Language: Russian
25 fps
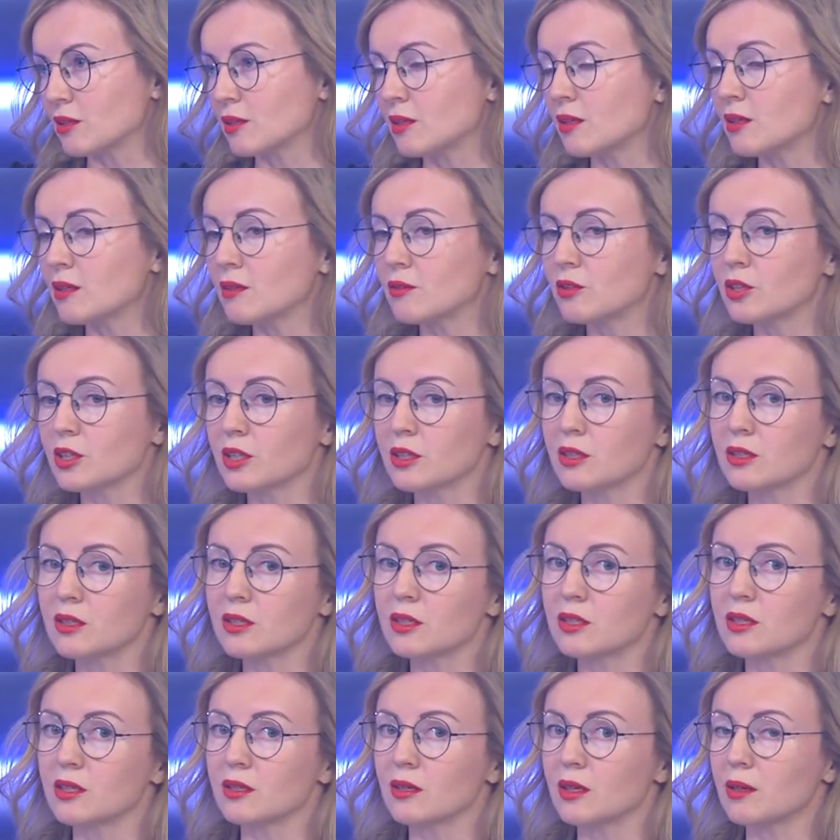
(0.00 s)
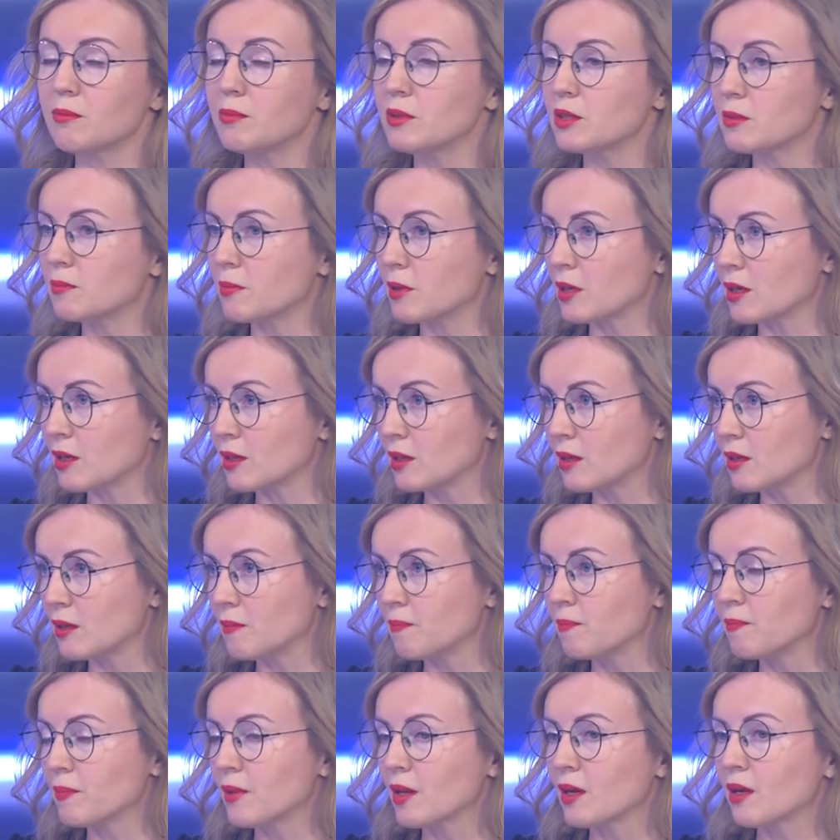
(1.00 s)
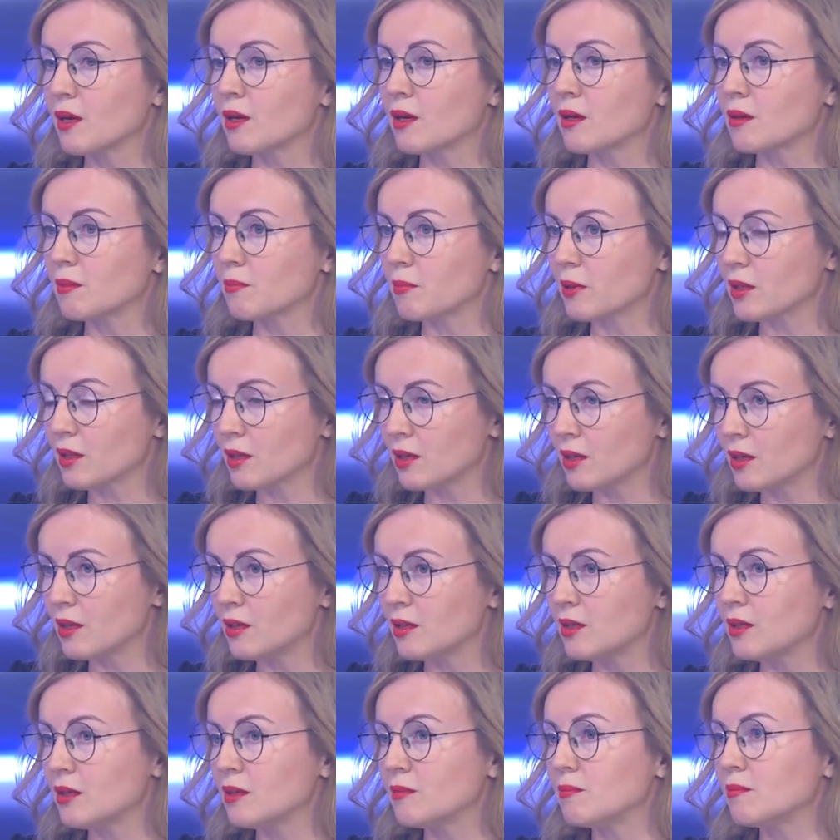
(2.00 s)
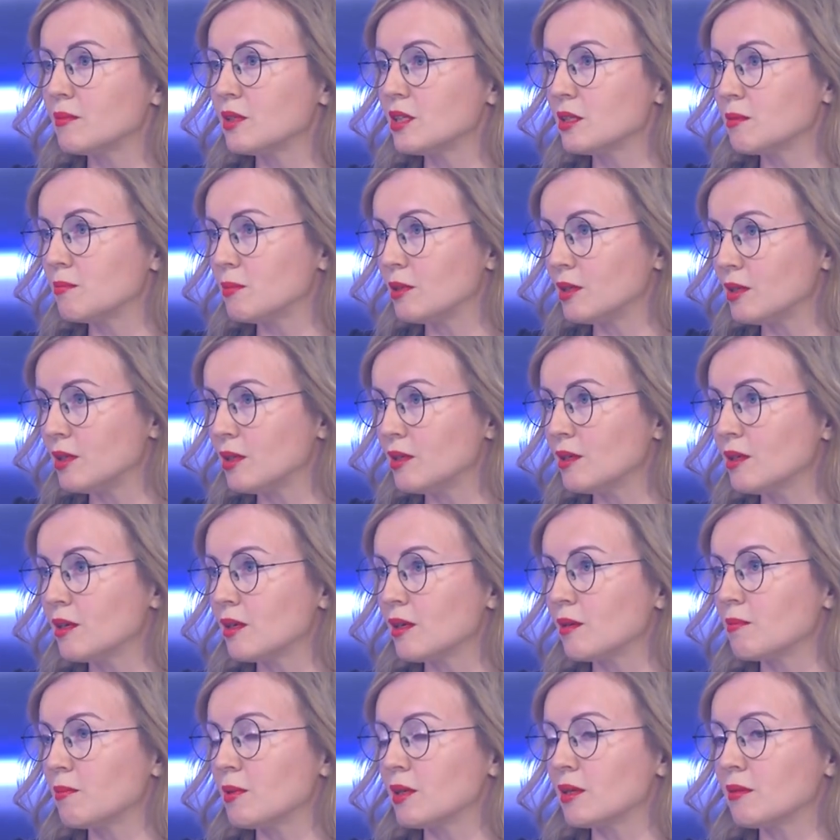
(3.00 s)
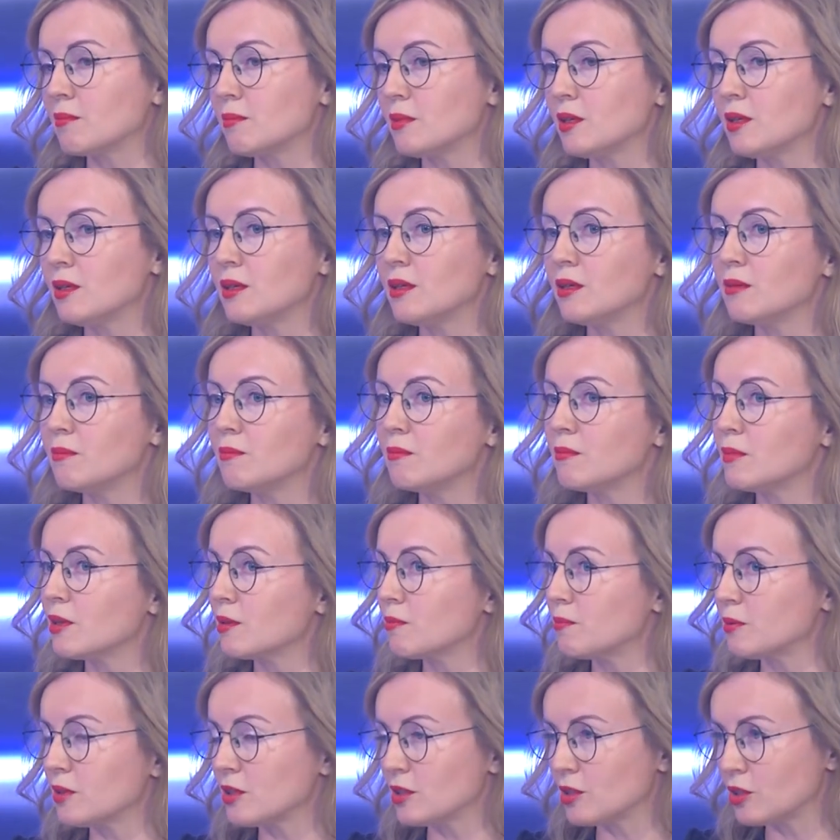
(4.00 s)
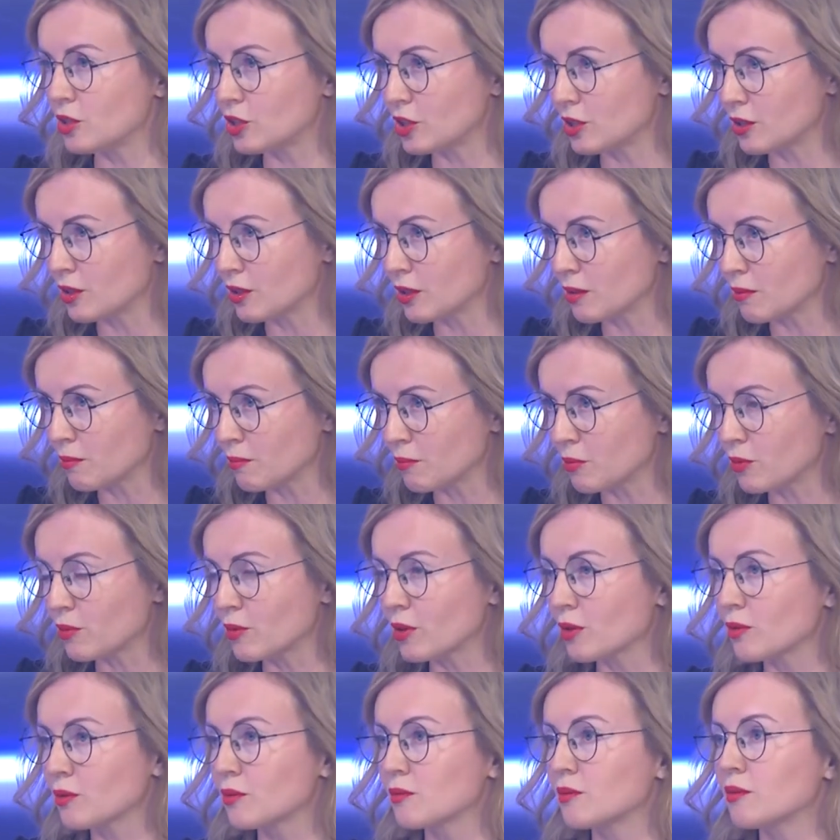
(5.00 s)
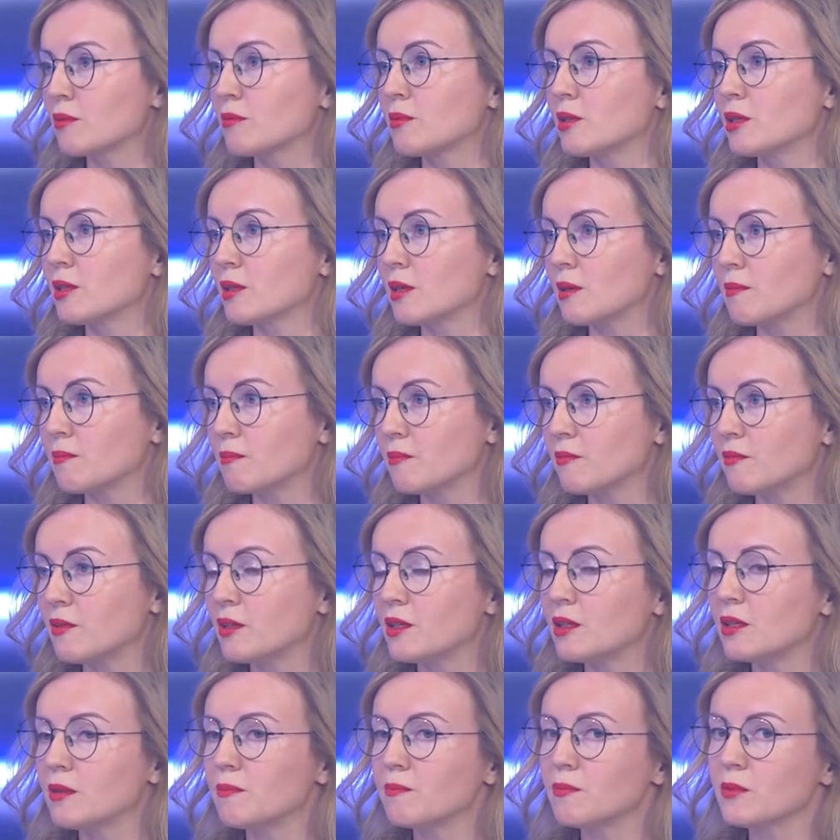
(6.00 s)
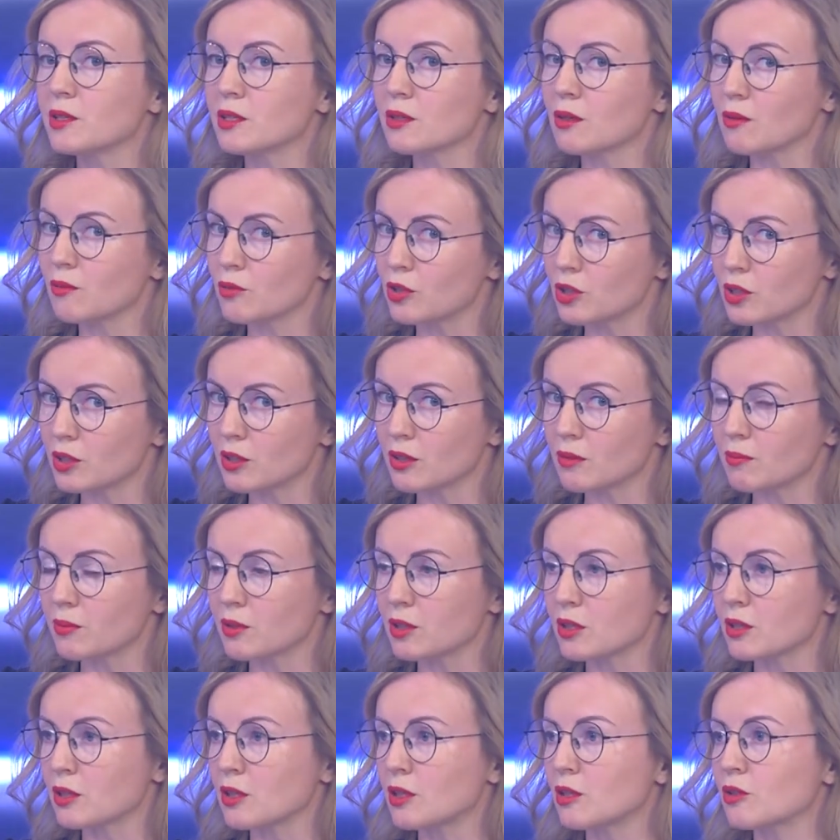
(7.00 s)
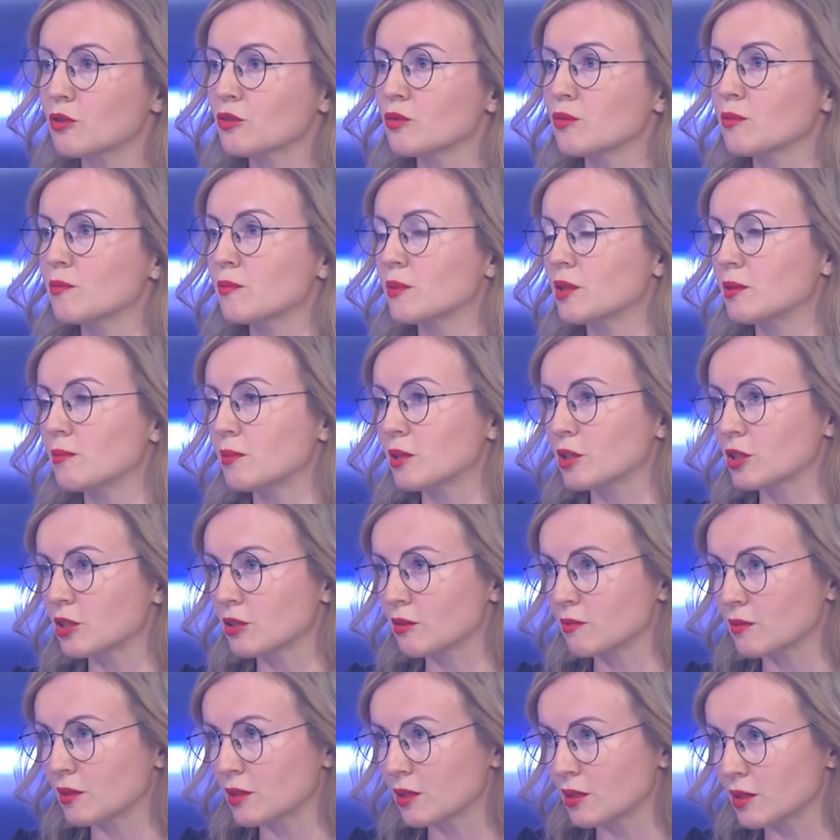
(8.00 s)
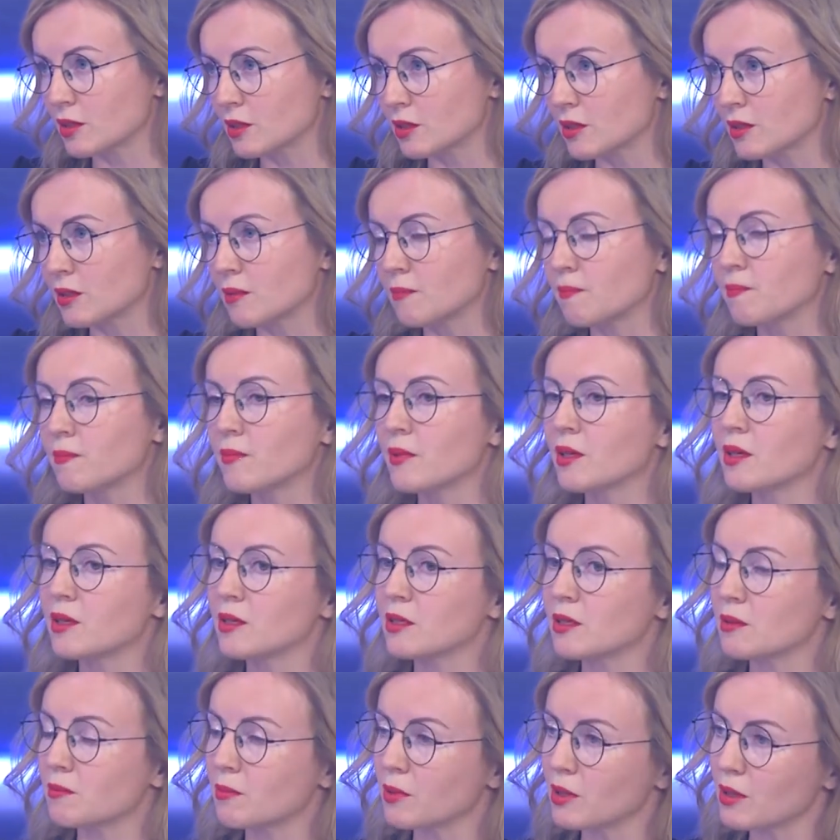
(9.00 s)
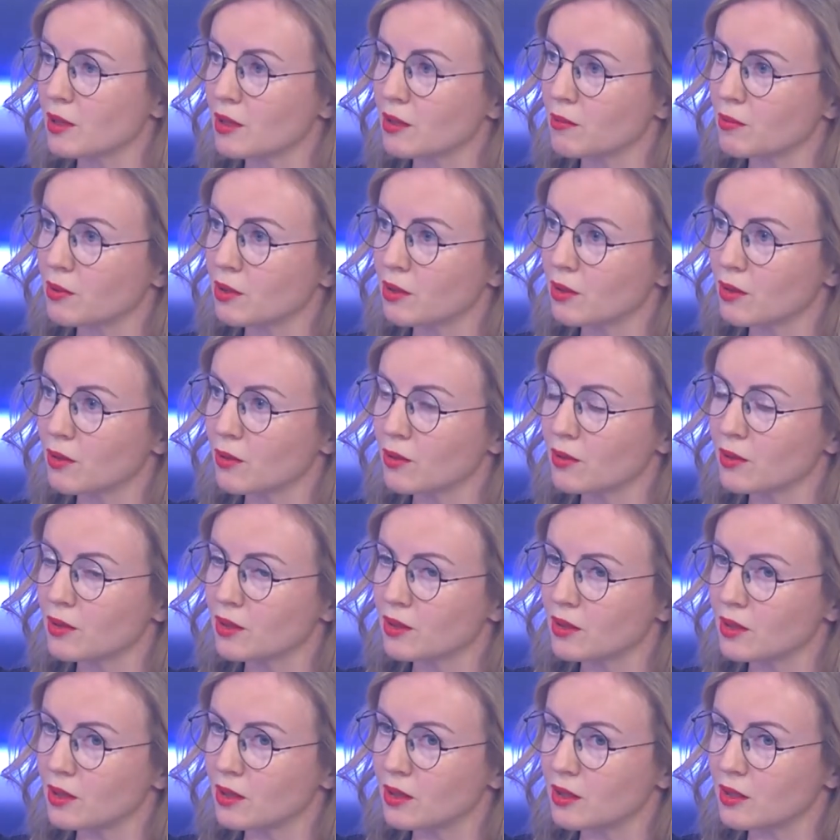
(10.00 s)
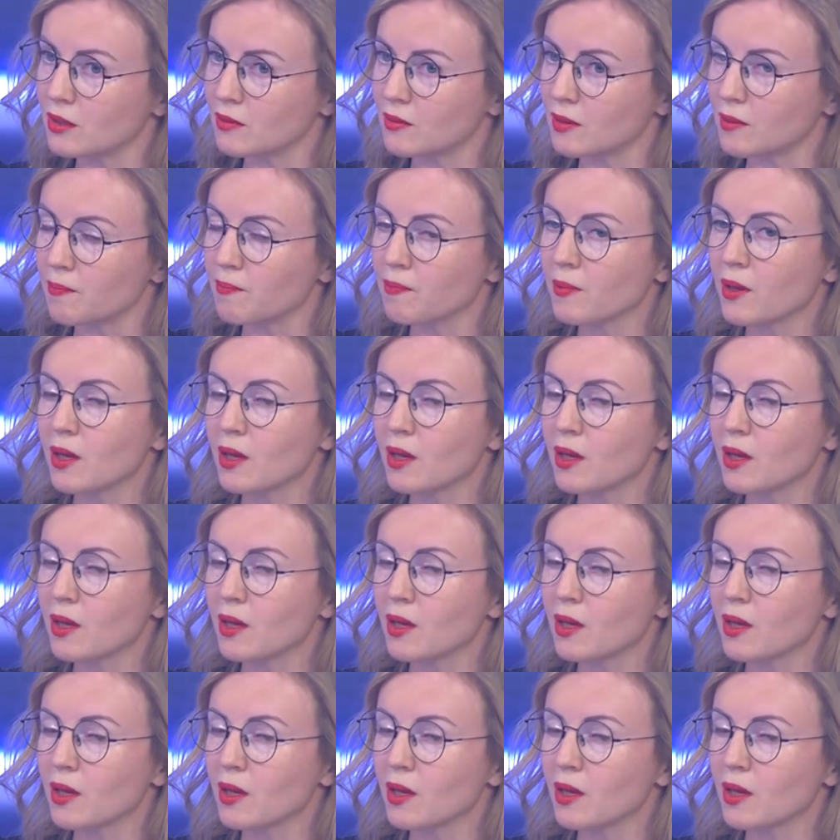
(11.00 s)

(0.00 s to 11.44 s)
Это, в частности, об избрании, э, продлении, изменении либо отмене мер пресечения по уголовным делам в виде заключения под стражу, домашнего ареста, запрета определенных действий.